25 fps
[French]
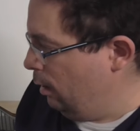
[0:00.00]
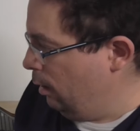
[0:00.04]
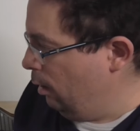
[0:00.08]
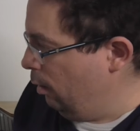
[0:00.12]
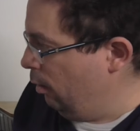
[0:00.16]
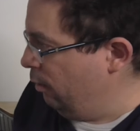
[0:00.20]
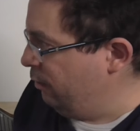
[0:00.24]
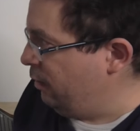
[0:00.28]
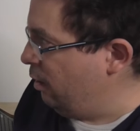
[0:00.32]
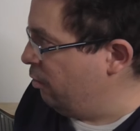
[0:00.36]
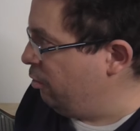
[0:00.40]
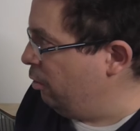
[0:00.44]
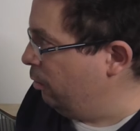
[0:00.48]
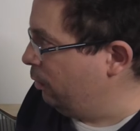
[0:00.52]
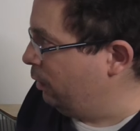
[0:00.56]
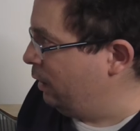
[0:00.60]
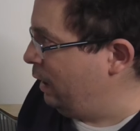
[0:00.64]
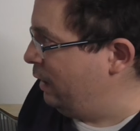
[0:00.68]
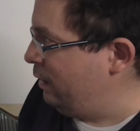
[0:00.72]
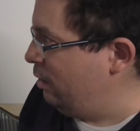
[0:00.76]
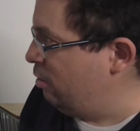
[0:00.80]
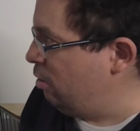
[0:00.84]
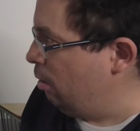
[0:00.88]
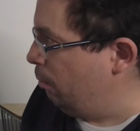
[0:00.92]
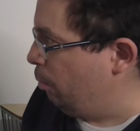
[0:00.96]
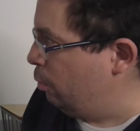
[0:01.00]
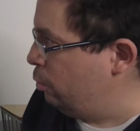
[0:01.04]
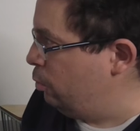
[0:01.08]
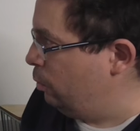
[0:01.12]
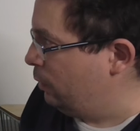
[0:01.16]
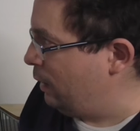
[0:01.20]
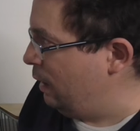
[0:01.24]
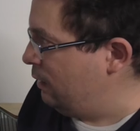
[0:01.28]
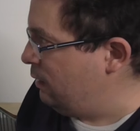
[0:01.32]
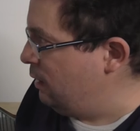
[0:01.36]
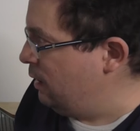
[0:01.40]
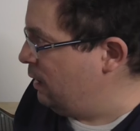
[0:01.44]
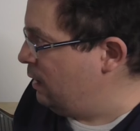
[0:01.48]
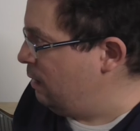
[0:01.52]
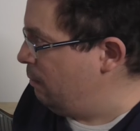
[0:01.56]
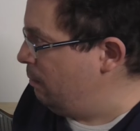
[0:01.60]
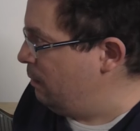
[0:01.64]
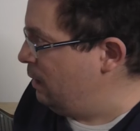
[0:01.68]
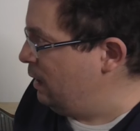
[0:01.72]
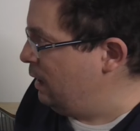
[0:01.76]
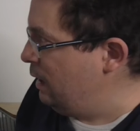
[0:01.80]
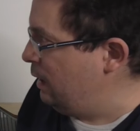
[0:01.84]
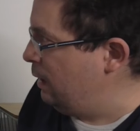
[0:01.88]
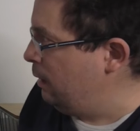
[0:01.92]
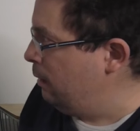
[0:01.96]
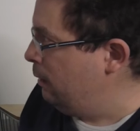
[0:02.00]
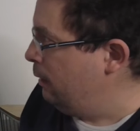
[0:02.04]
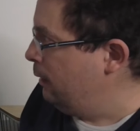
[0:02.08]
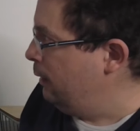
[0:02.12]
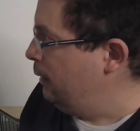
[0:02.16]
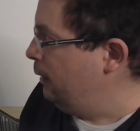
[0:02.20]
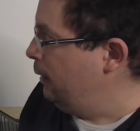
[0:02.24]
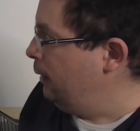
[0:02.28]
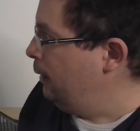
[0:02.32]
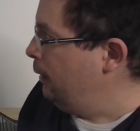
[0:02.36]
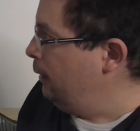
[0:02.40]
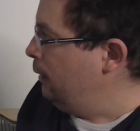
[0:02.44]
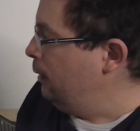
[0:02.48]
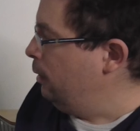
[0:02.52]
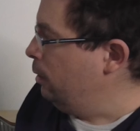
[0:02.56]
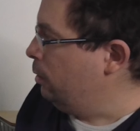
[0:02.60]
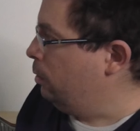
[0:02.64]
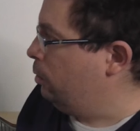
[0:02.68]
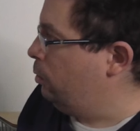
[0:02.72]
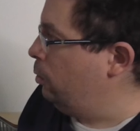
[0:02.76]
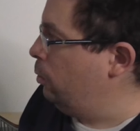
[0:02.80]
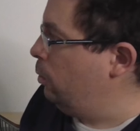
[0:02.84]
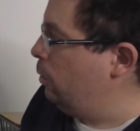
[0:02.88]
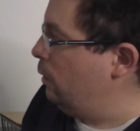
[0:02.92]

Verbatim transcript: En sachant qu'il y a déjà Bruno qui a été éliminé que